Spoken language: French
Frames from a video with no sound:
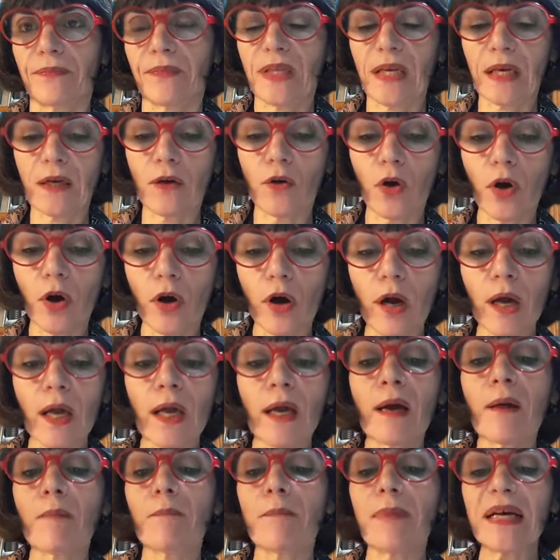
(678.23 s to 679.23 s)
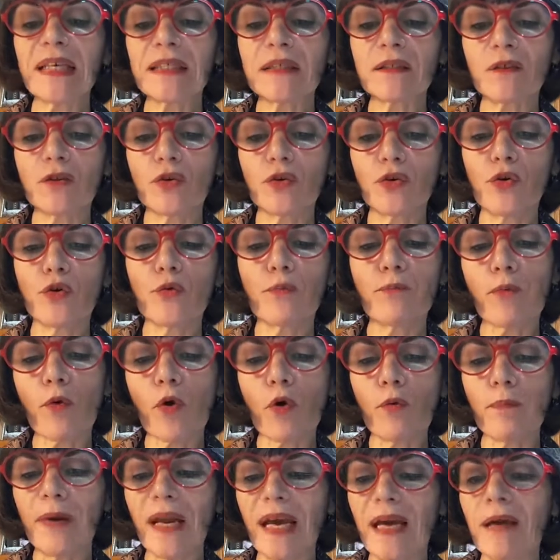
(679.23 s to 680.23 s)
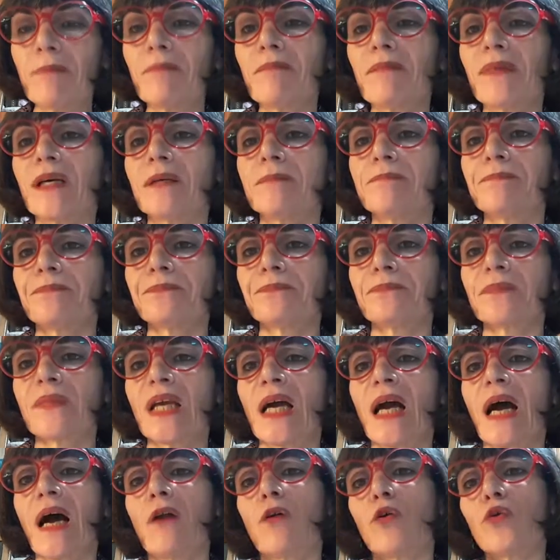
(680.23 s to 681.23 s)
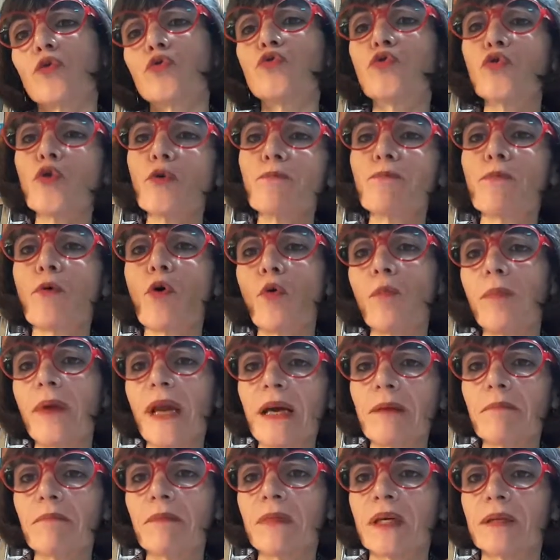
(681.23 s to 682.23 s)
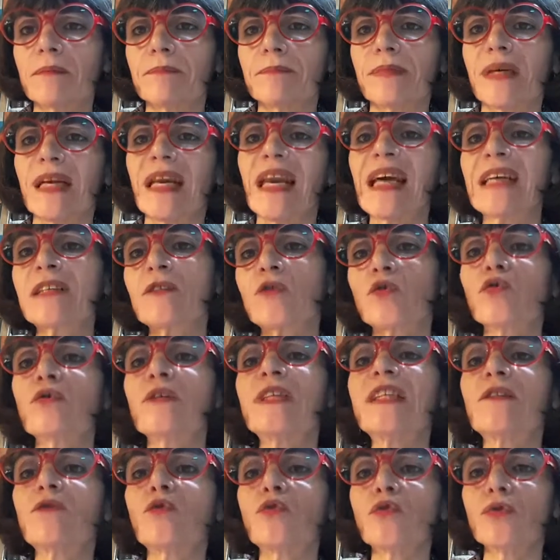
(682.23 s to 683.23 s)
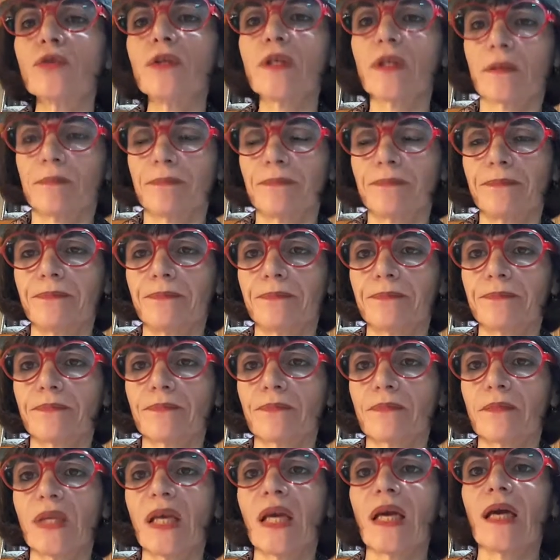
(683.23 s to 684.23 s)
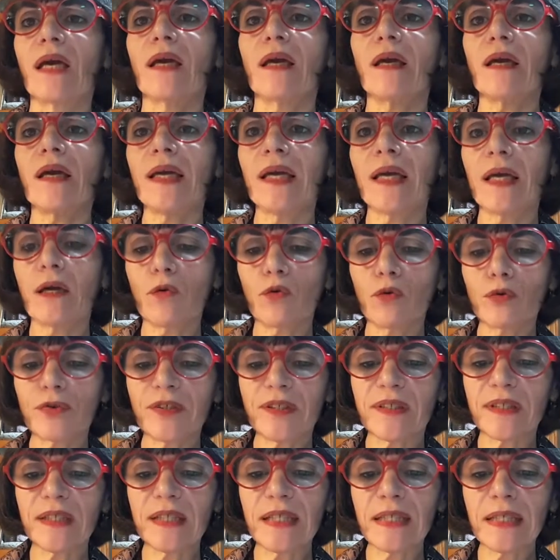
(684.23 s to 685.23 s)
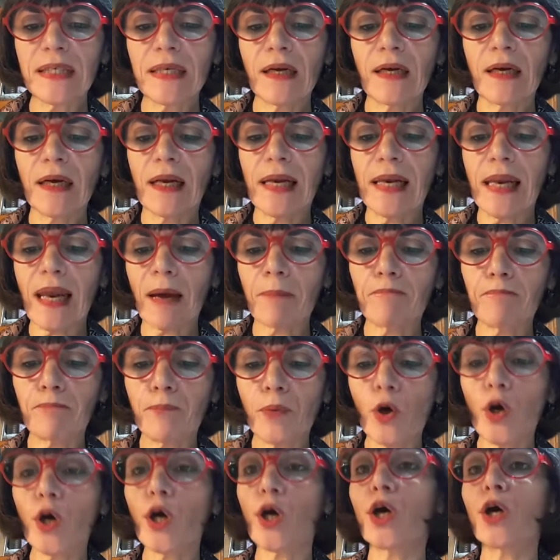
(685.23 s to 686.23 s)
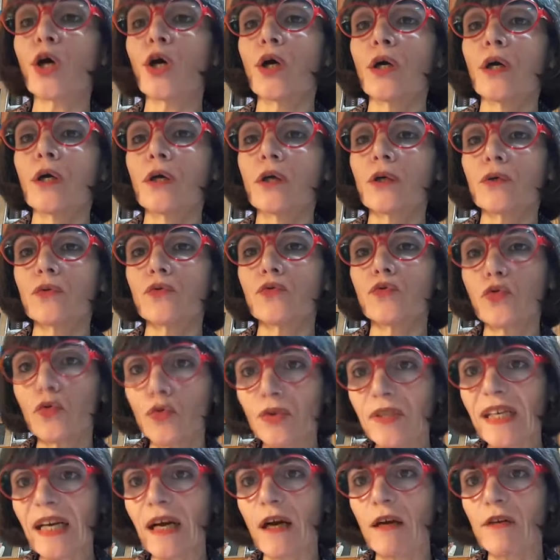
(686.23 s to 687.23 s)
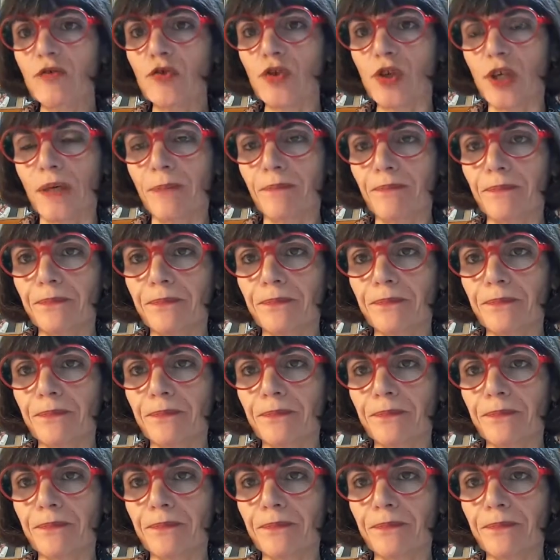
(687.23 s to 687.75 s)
D'accord Parce que le problème, alors deux problèmes, la solitude et aussi la peur de déranger.